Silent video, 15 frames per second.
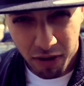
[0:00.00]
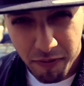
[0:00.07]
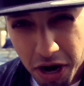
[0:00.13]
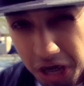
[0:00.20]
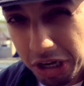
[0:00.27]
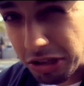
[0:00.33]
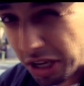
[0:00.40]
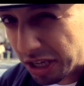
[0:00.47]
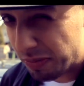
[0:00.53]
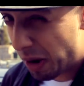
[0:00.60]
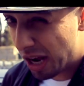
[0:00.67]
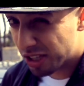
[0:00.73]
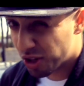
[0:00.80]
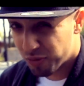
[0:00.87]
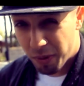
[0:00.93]
du nicht, ficke dich
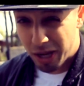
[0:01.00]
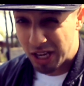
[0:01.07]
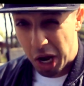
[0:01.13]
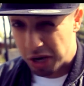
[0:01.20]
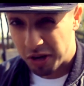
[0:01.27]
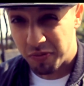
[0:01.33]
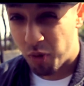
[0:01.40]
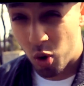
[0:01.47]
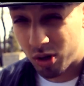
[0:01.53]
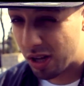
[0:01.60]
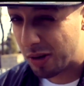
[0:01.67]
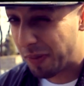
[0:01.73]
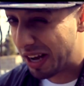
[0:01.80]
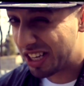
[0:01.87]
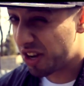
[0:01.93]
jetzt, komm in den Anbiss
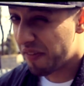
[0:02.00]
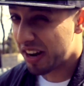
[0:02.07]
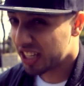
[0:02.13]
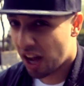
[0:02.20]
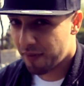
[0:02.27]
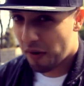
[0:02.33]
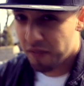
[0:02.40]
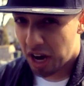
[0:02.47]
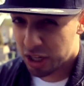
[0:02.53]
und ich fick dich einfach